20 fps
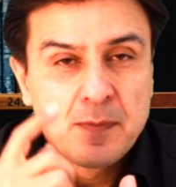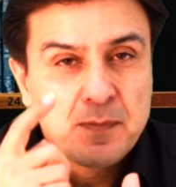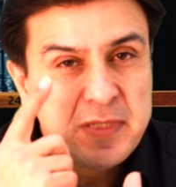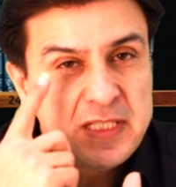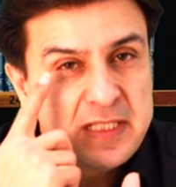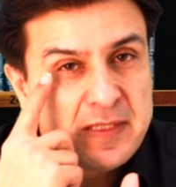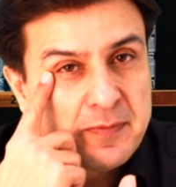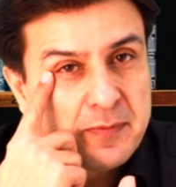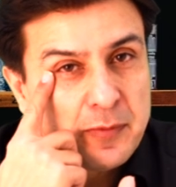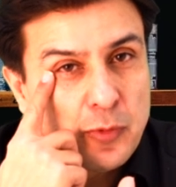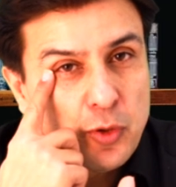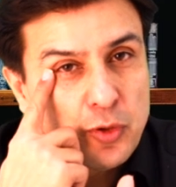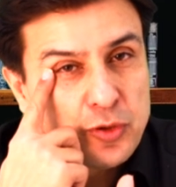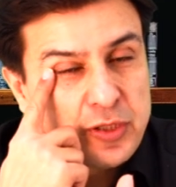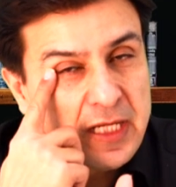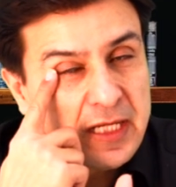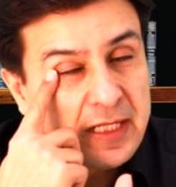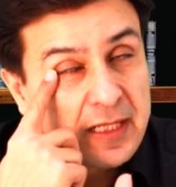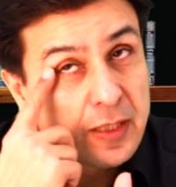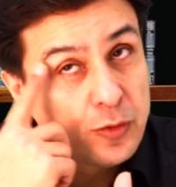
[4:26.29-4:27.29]
Bizim
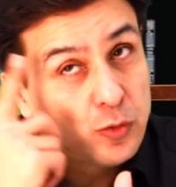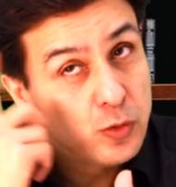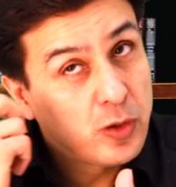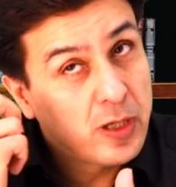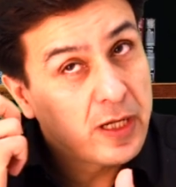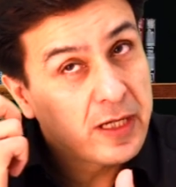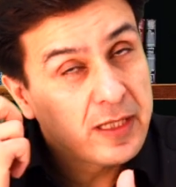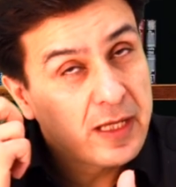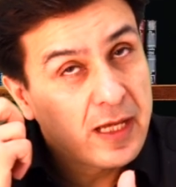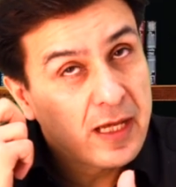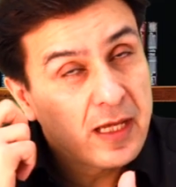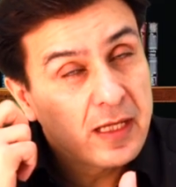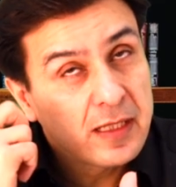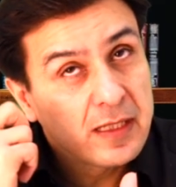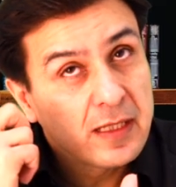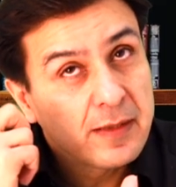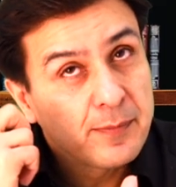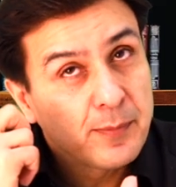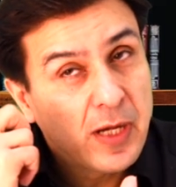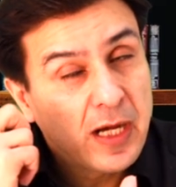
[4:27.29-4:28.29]
özellikle yukarıya
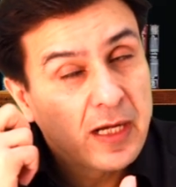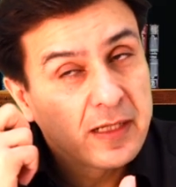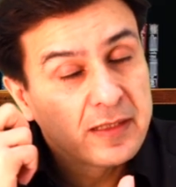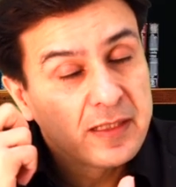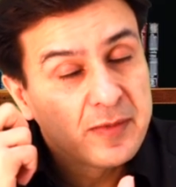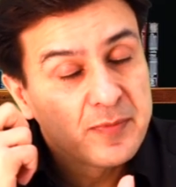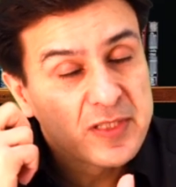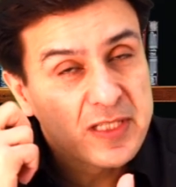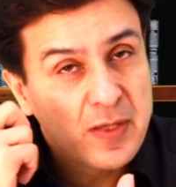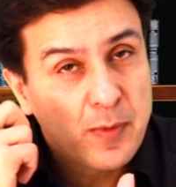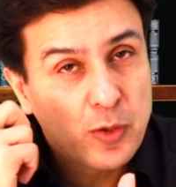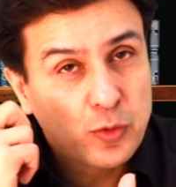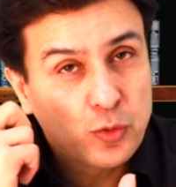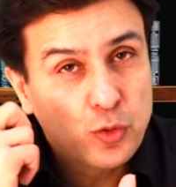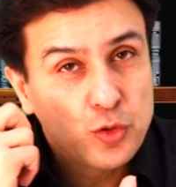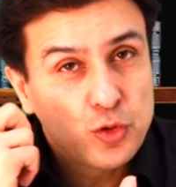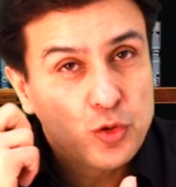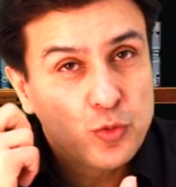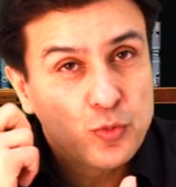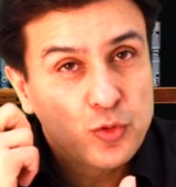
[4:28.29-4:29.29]
baktığımız zaman
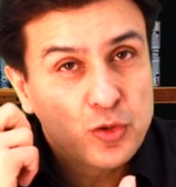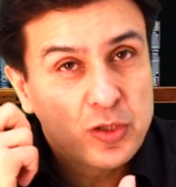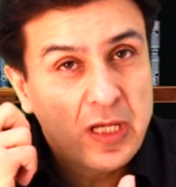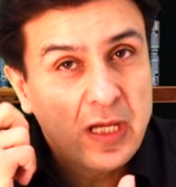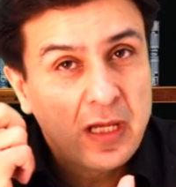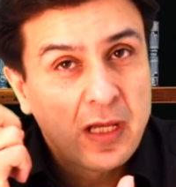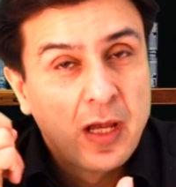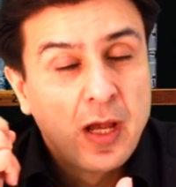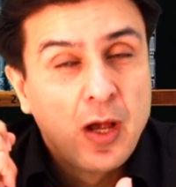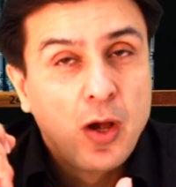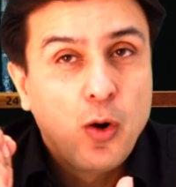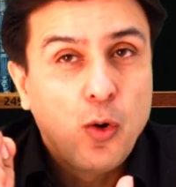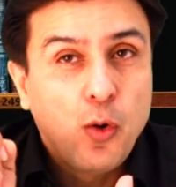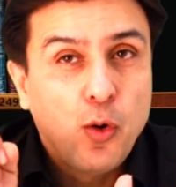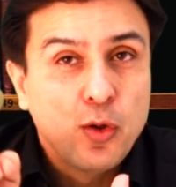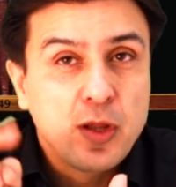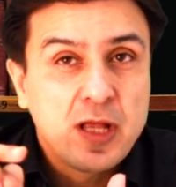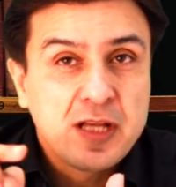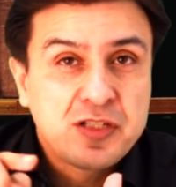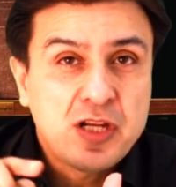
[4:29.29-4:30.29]
gözümüzde
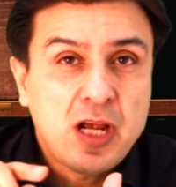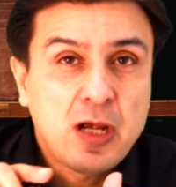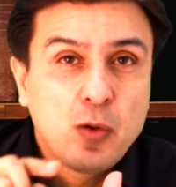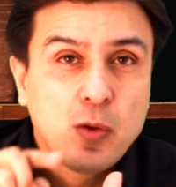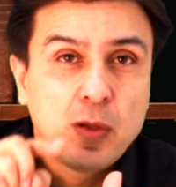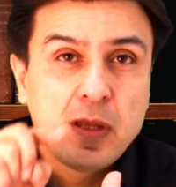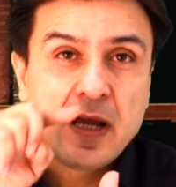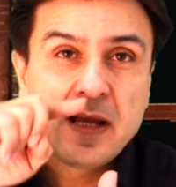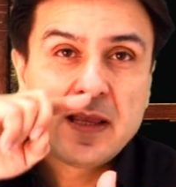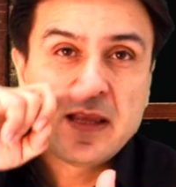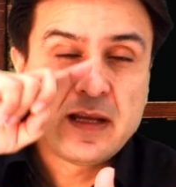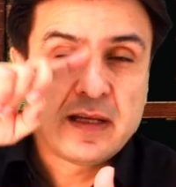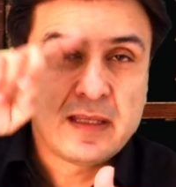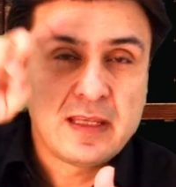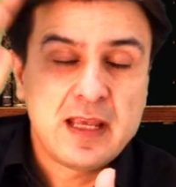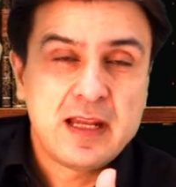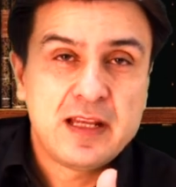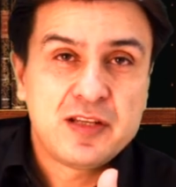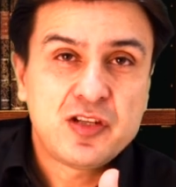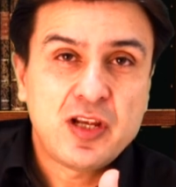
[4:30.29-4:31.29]
olacak olaylar,
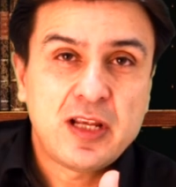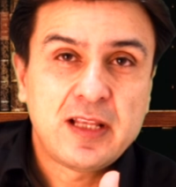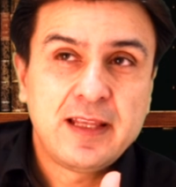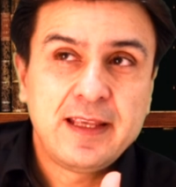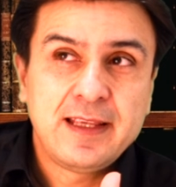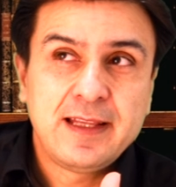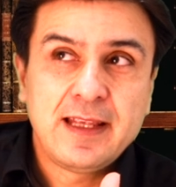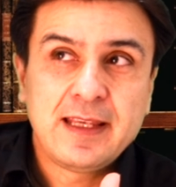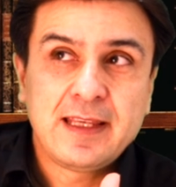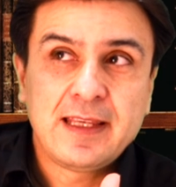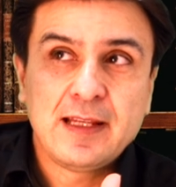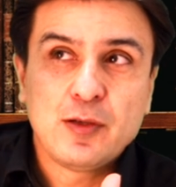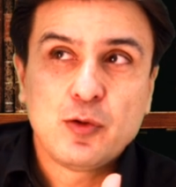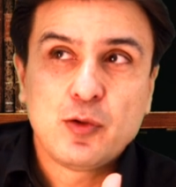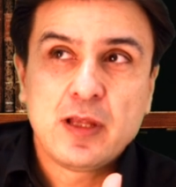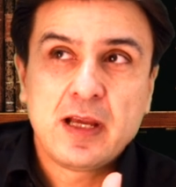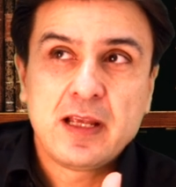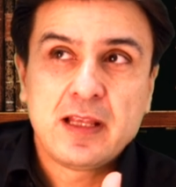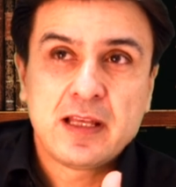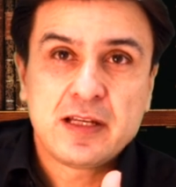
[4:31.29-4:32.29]
gelecekle ilgili
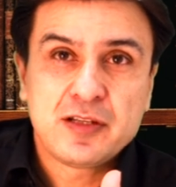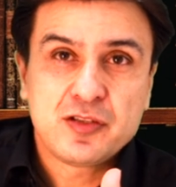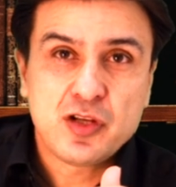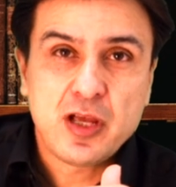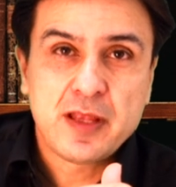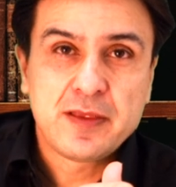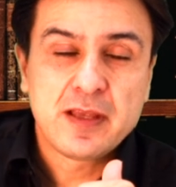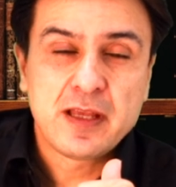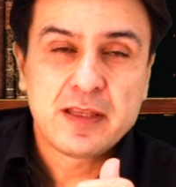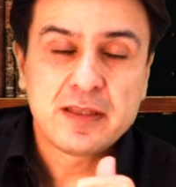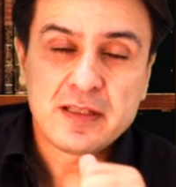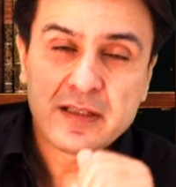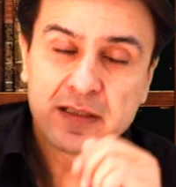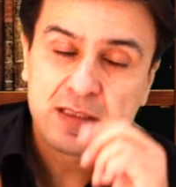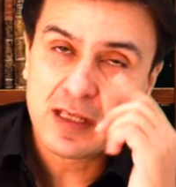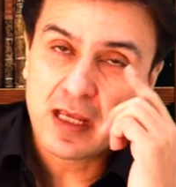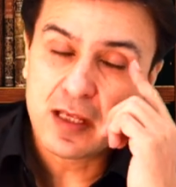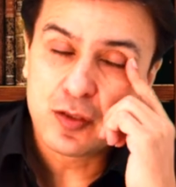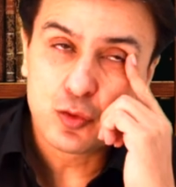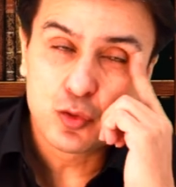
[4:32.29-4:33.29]
olayları
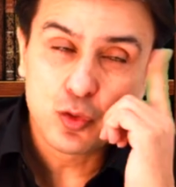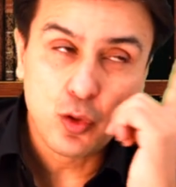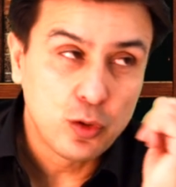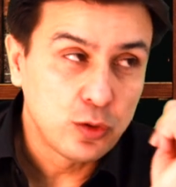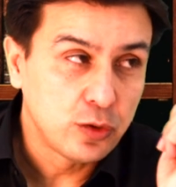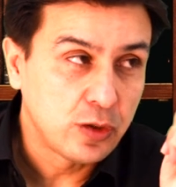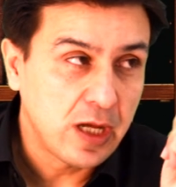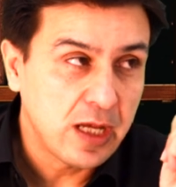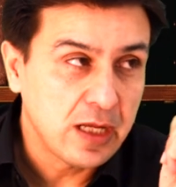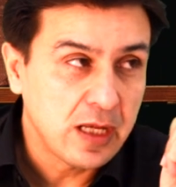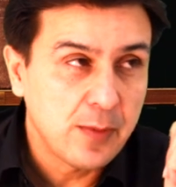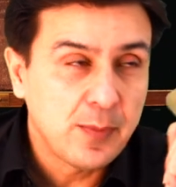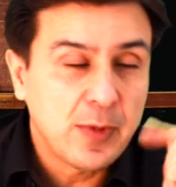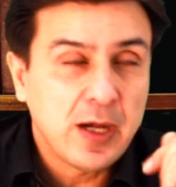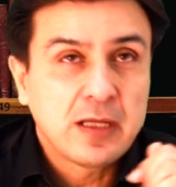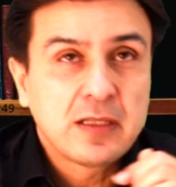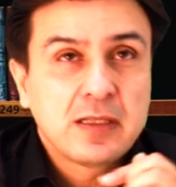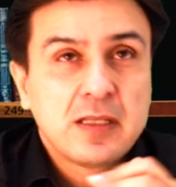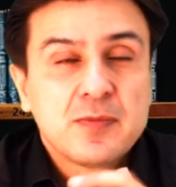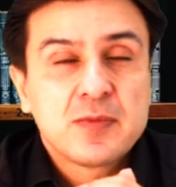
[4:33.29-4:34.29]
canlandırırken sol yukarıya
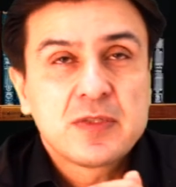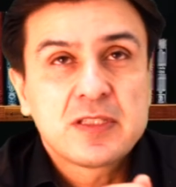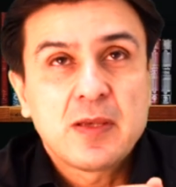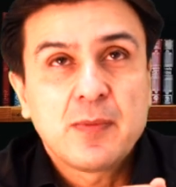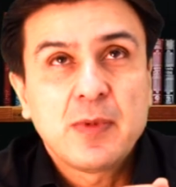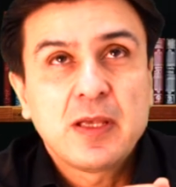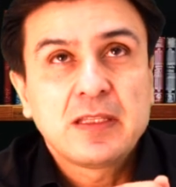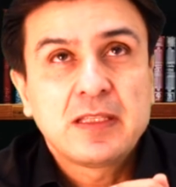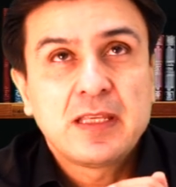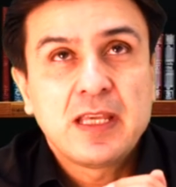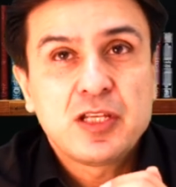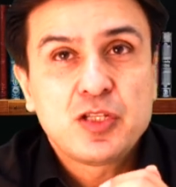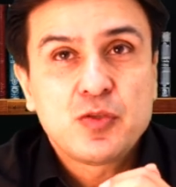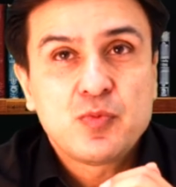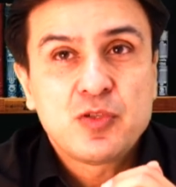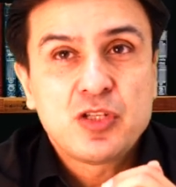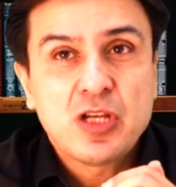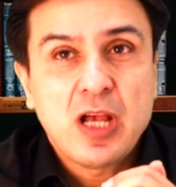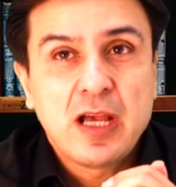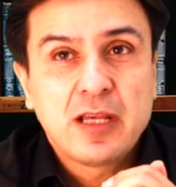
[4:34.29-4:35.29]
baktığımız zaman
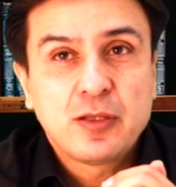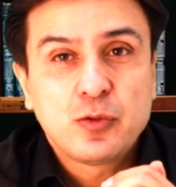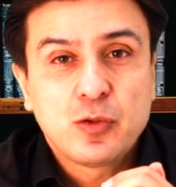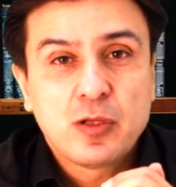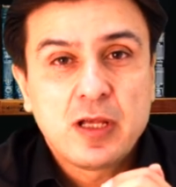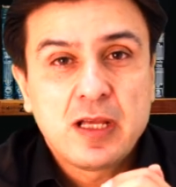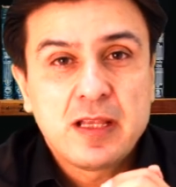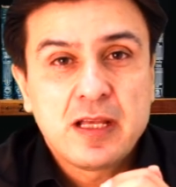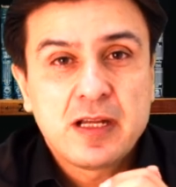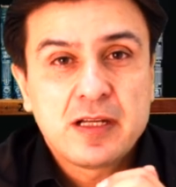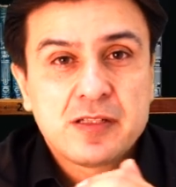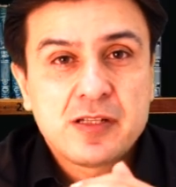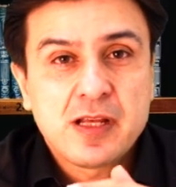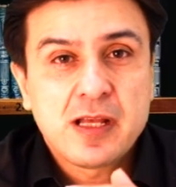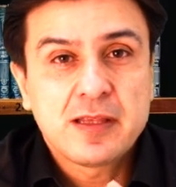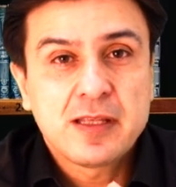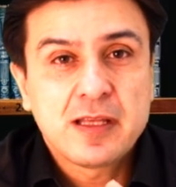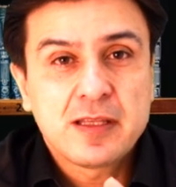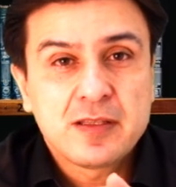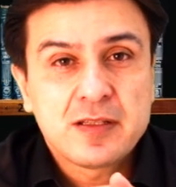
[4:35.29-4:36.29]
geçmişe ait olaylar
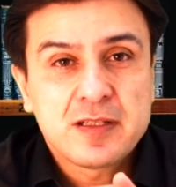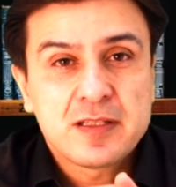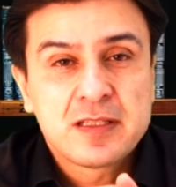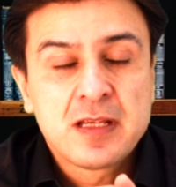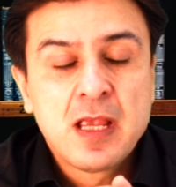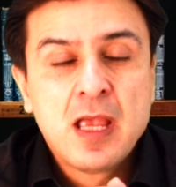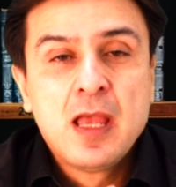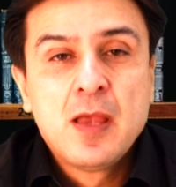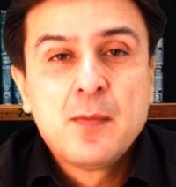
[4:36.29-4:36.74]
canlandırırız.